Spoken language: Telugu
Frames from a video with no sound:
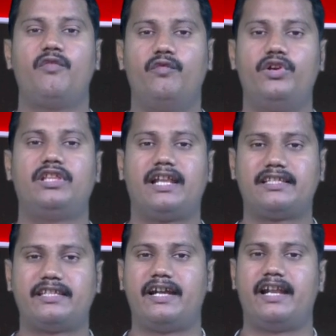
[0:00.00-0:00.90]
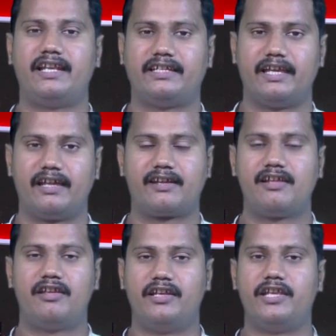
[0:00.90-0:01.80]
విడుదల చేయడానికే
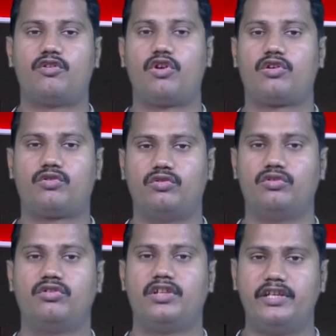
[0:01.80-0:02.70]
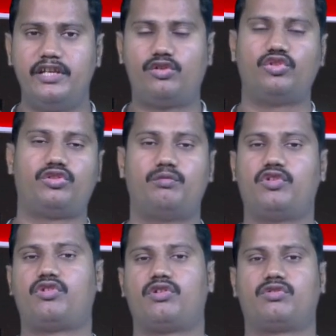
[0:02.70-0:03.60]
నీ కొరకు నీ
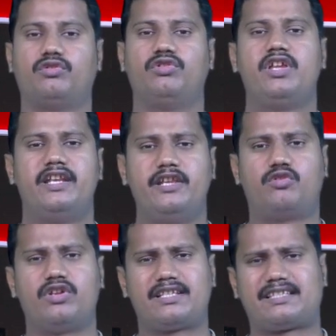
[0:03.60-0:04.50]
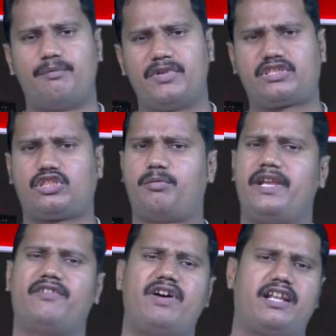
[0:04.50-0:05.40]
కుటుంబం కొరకు నీకున్న
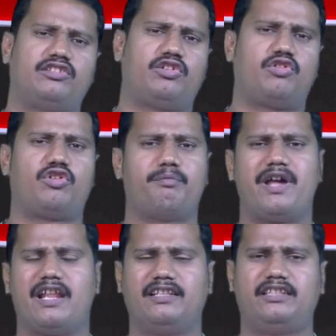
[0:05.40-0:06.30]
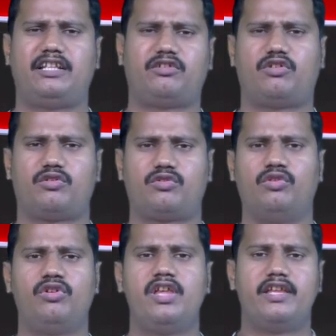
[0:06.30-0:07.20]
సమస్తమైన వారందరి కొరకు మనందరి కొరకు
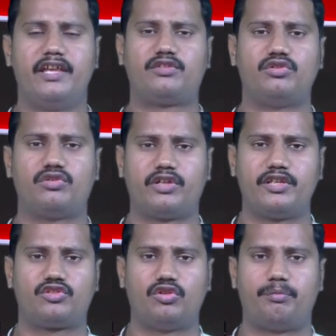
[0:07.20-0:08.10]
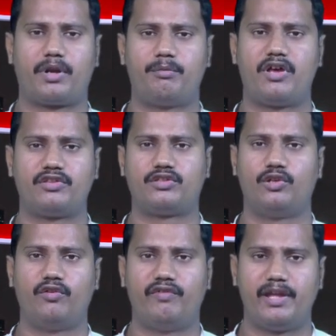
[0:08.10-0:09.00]
యేసు క్రీస్తు ప్రభాలు
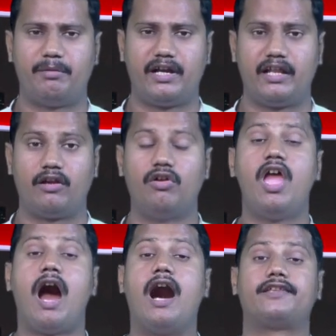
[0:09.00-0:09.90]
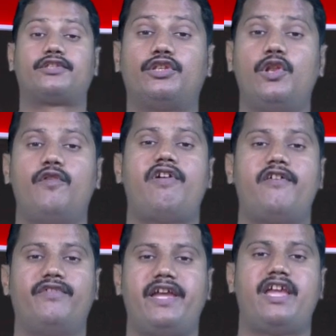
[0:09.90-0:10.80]
సిలువ వేయబడ్డారు ఆ సిలువ
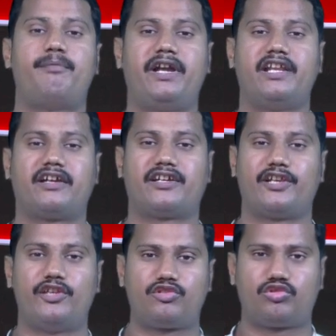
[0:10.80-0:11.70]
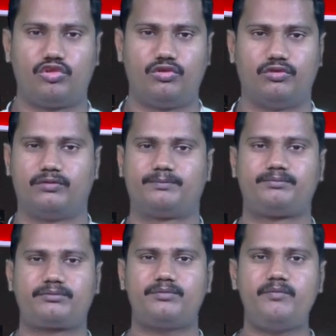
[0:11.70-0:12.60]
వేయబడిన క్రీస్తును
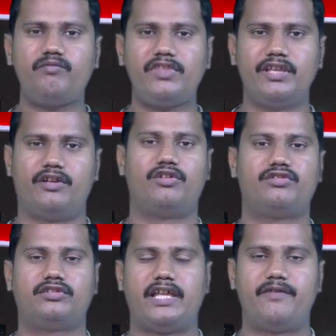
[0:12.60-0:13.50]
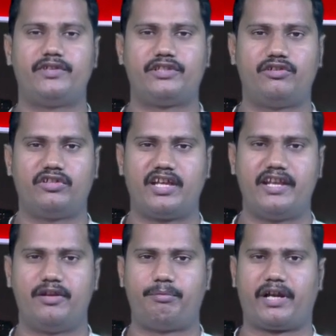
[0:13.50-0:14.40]
ఈరోజు దైవజనుడిగా
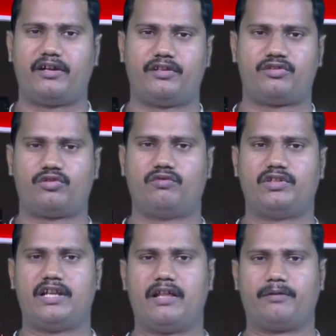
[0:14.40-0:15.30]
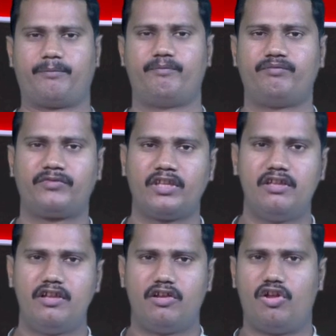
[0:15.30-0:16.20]
నేను ప్రకటిస్తూ ఉన్నాను
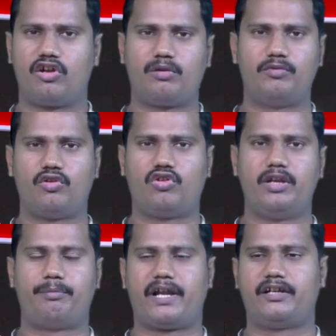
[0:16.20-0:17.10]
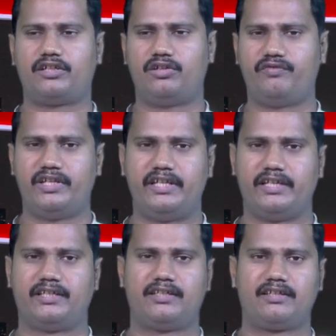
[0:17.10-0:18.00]
లోకంలో కొన్ని ప్రకటనలు
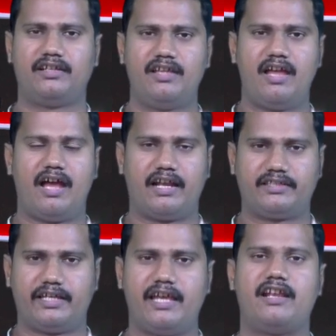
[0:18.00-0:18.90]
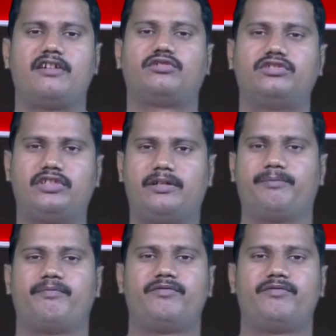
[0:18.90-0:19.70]
విని అలా చేయాలనుకుంటాం